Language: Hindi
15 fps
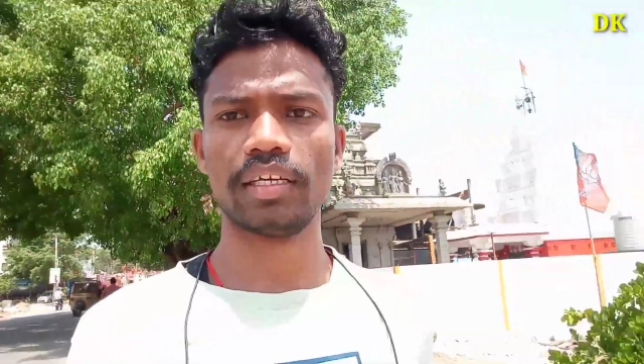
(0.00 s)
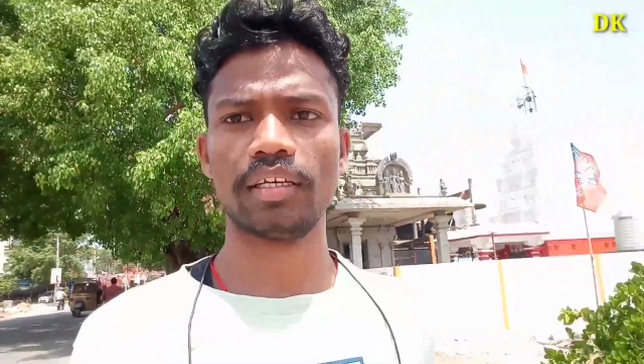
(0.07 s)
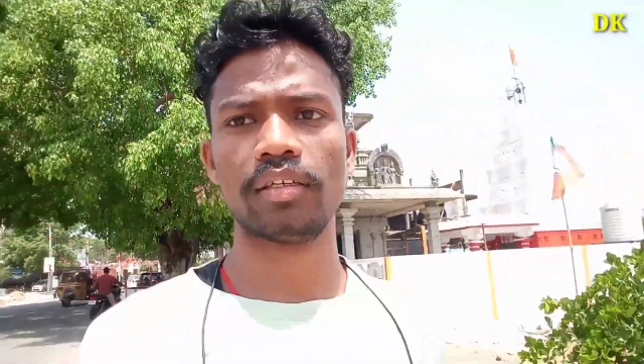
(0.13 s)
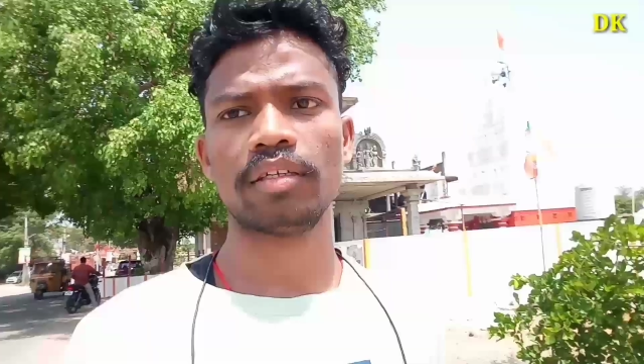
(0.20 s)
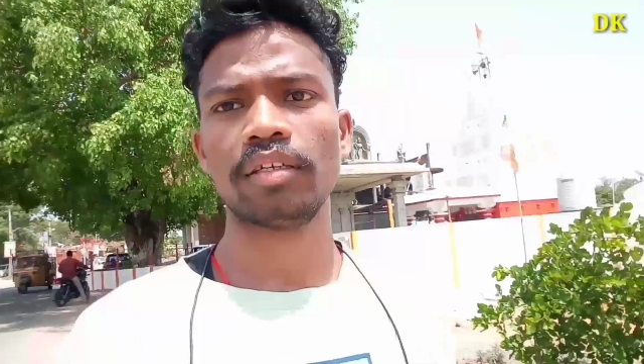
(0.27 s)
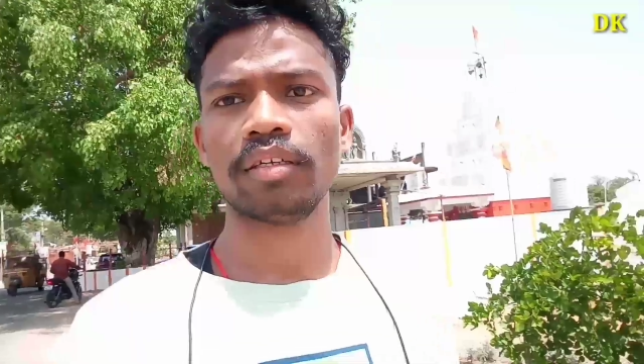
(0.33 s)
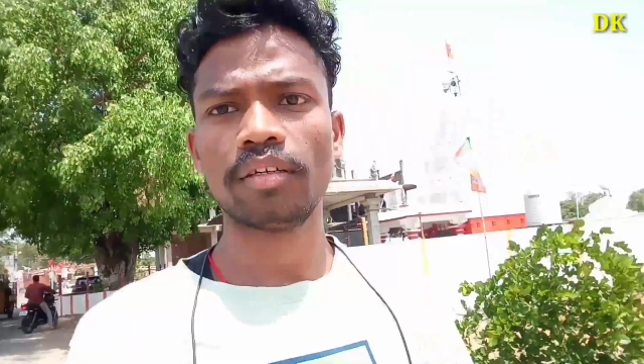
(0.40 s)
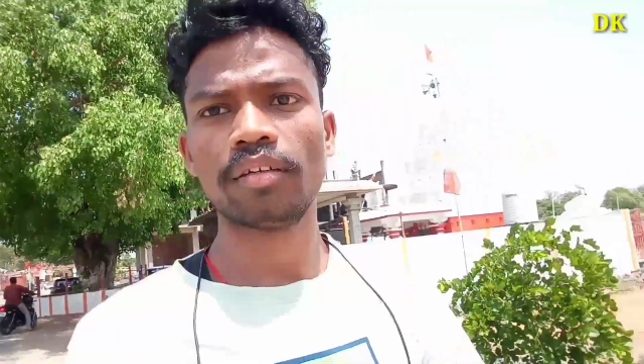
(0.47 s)

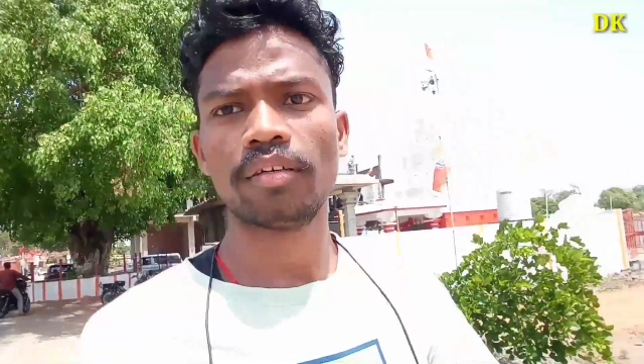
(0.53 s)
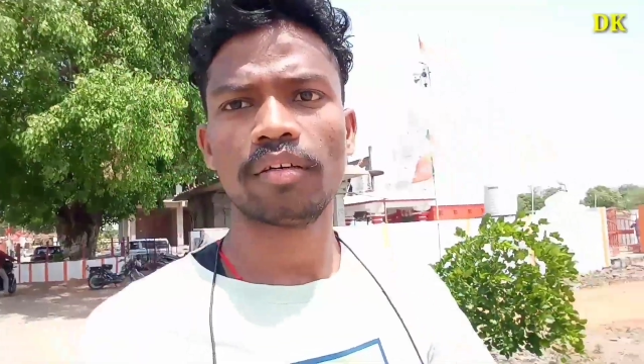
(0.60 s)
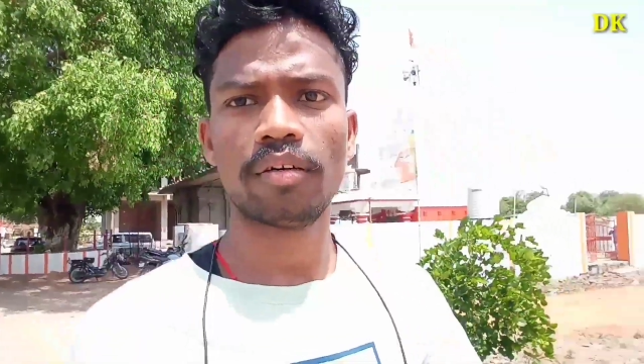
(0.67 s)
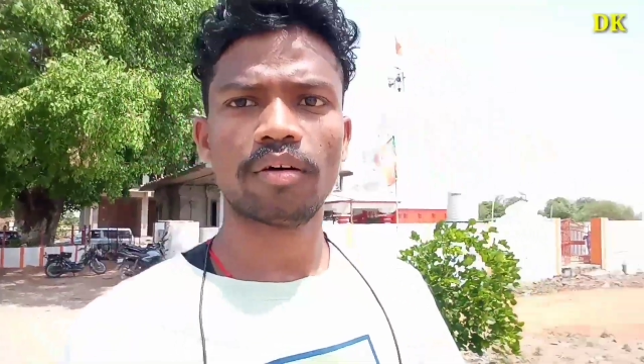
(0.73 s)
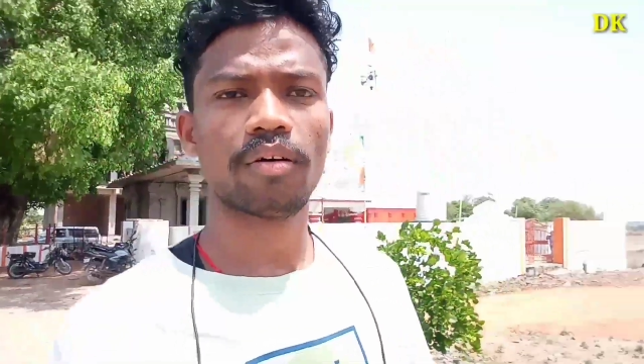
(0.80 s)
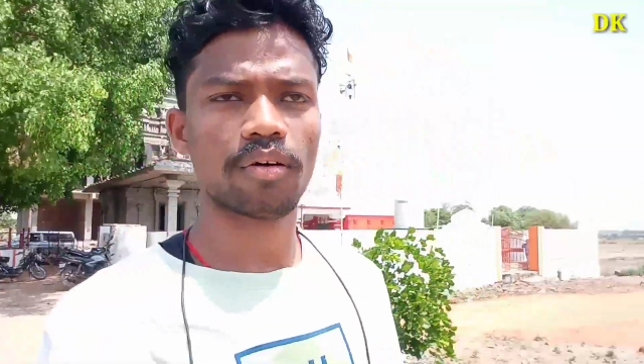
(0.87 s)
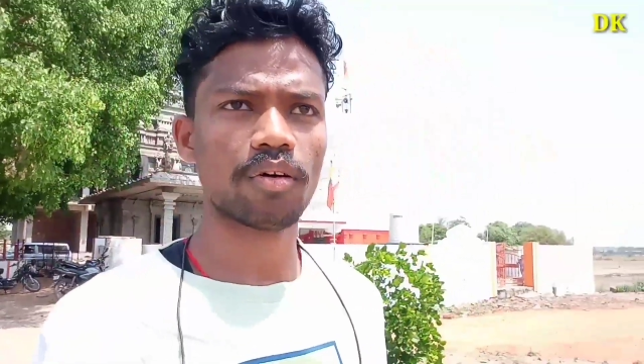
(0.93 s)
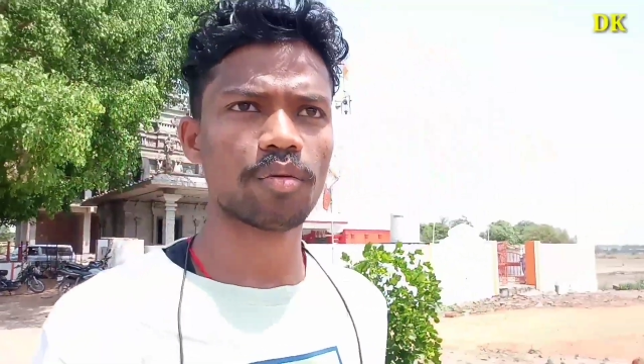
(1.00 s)
लगा है एक
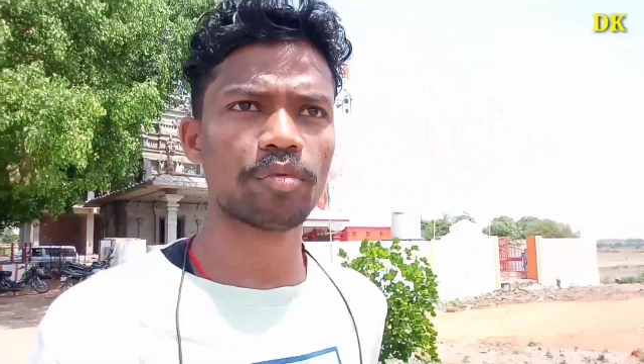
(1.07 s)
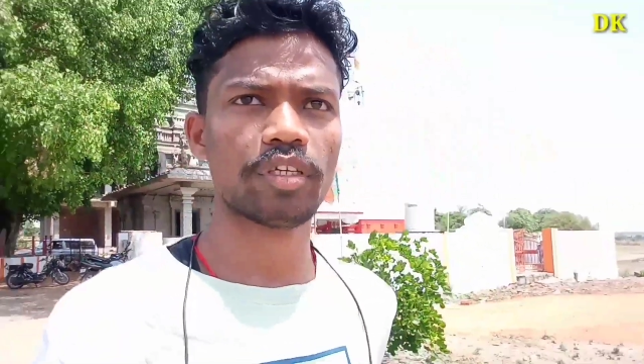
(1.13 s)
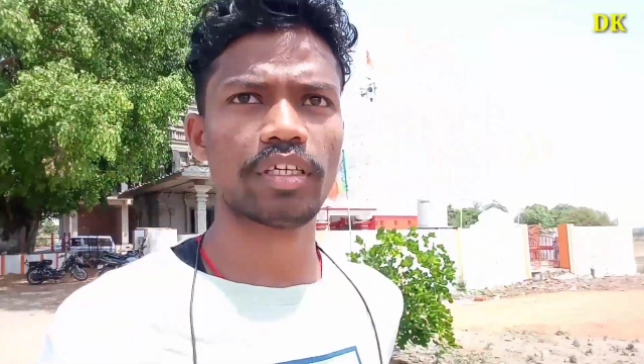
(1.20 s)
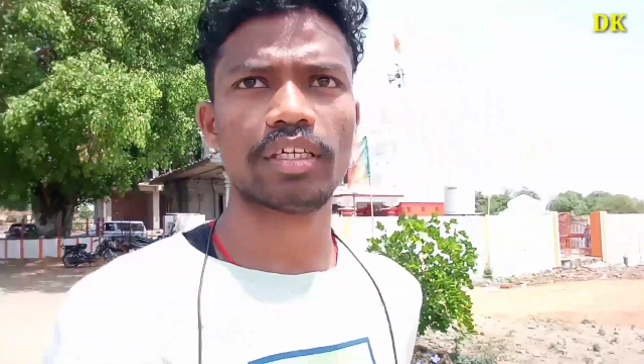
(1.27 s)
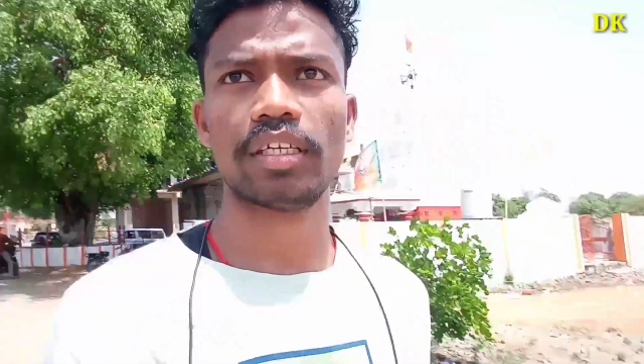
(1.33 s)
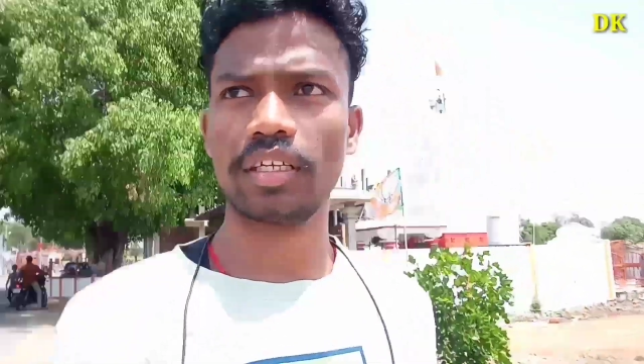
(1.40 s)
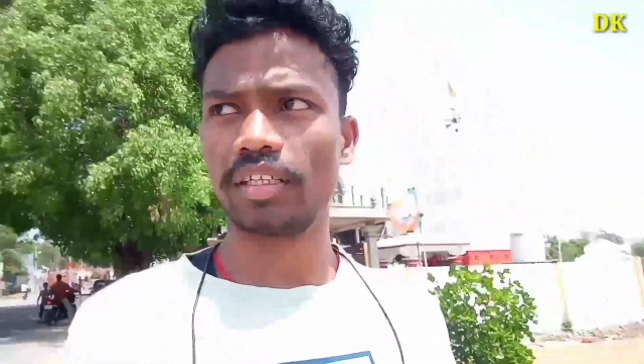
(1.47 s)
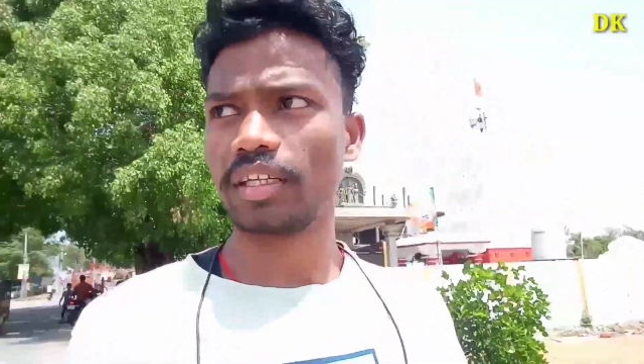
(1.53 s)
मंदिर है
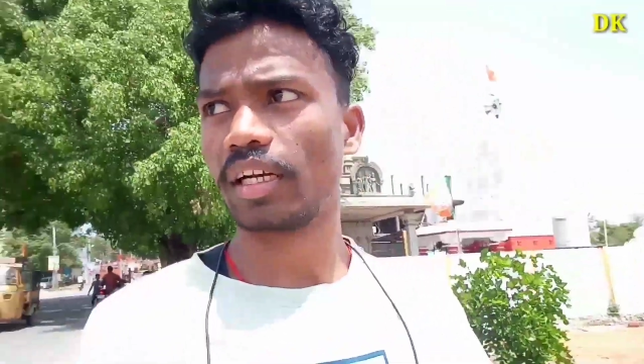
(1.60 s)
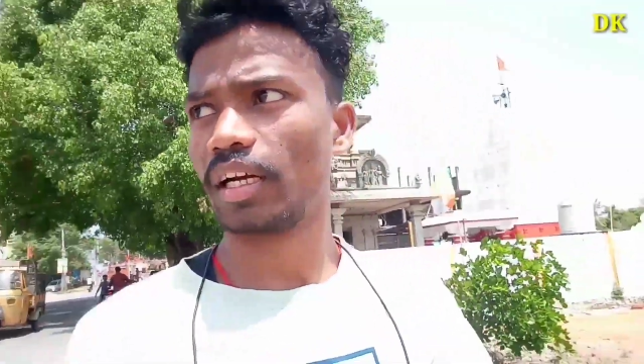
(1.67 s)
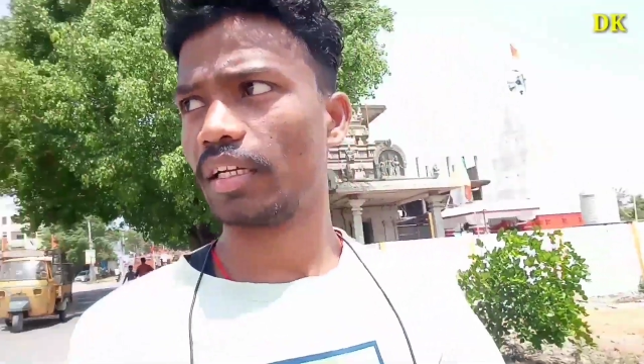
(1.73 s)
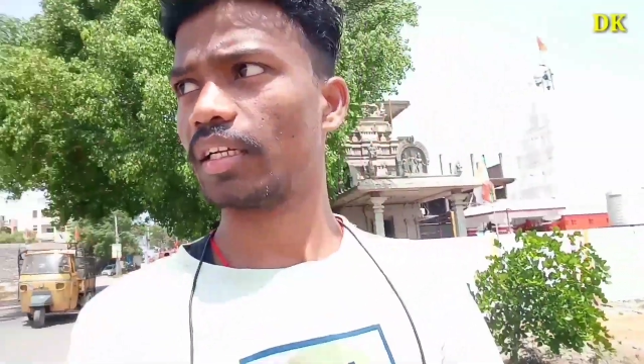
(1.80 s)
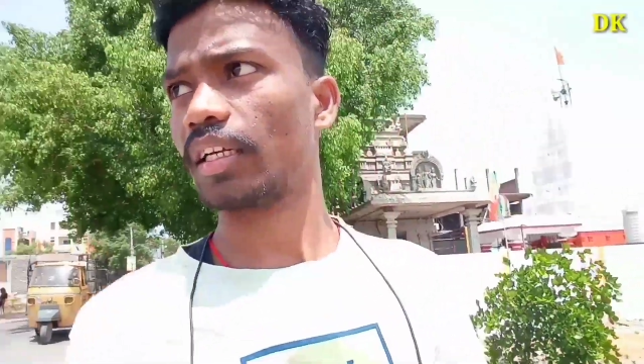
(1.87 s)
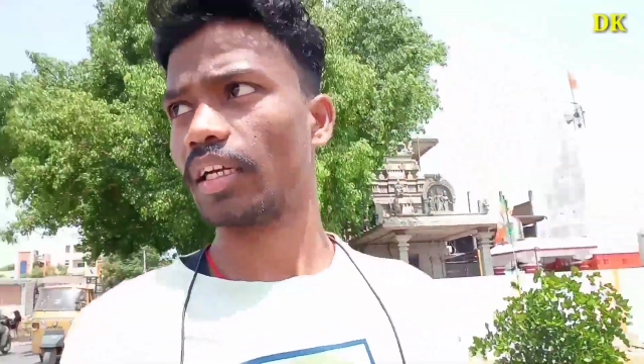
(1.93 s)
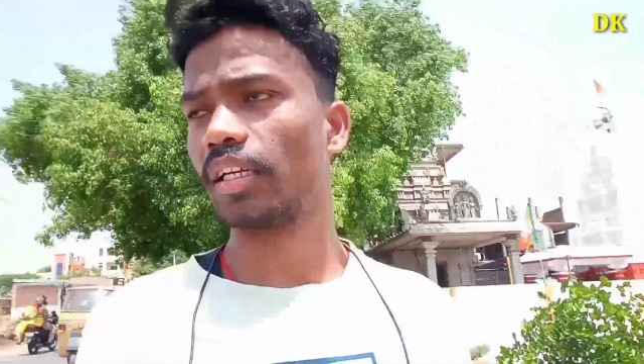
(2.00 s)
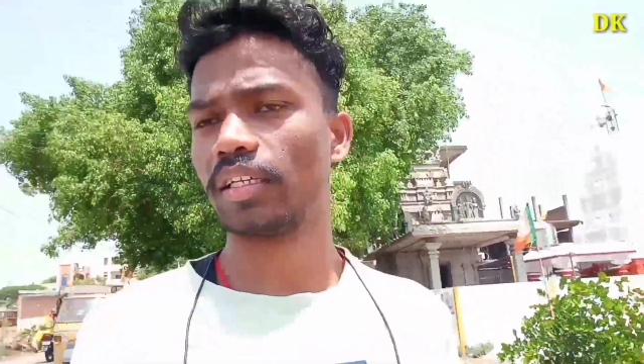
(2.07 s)
वहाँ से हम यहाँ
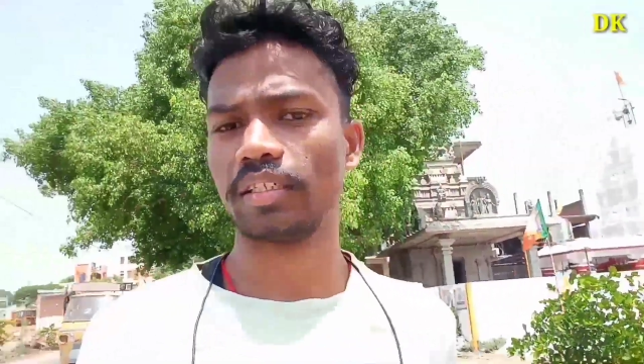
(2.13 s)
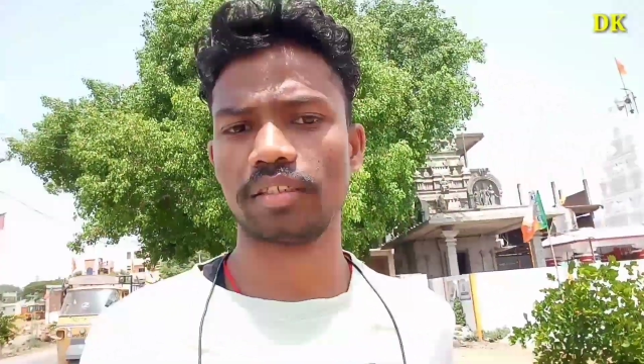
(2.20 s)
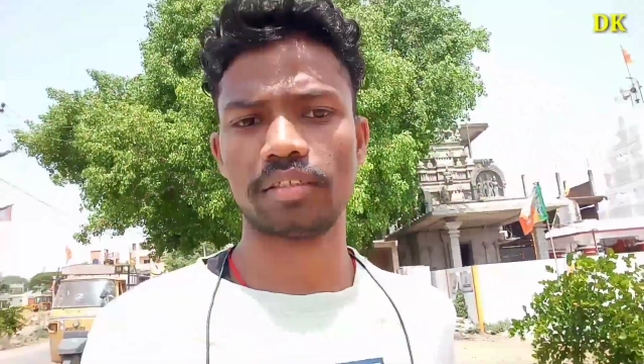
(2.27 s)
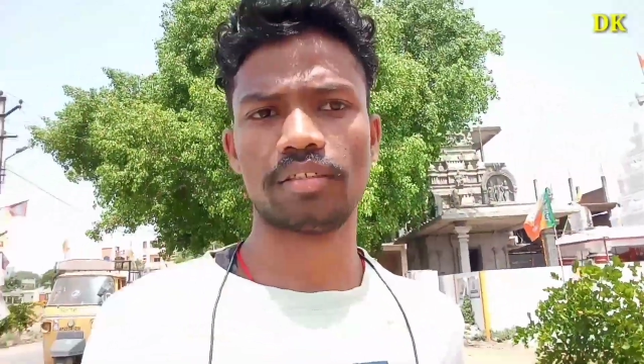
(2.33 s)
भी दिखा रहा